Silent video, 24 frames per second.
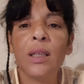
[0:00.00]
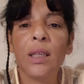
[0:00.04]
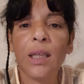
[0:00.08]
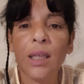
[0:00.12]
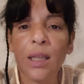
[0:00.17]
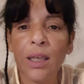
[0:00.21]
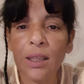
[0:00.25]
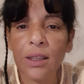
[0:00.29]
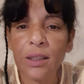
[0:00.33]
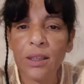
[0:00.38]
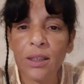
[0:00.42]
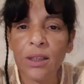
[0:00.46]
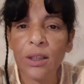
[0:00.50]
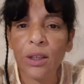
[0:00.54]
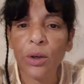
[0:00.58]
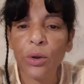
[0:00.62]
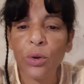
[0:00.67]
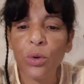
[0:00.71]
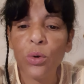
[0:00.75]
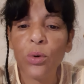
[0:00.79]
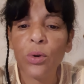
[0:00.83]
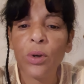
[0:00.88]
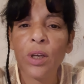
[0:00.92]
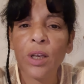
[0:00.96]
il est
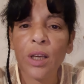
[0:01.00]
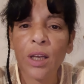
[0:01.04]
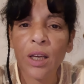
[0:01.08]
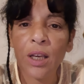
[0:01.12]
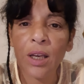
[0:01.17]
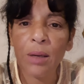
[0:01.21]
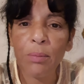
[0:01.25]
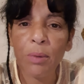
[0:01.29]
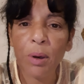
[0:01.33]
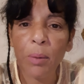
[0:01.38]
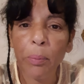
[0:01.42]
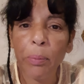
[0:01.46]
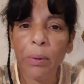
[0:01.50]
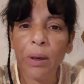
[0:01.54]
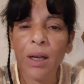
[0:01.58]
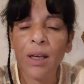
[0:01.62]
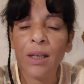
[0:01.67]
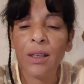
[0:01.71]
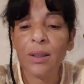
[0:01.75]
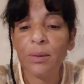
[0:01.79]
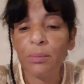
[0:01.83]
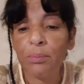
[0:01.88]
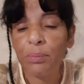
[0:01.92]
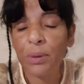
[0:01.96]
sérieux qu'il
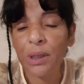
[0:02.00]
m'appelle.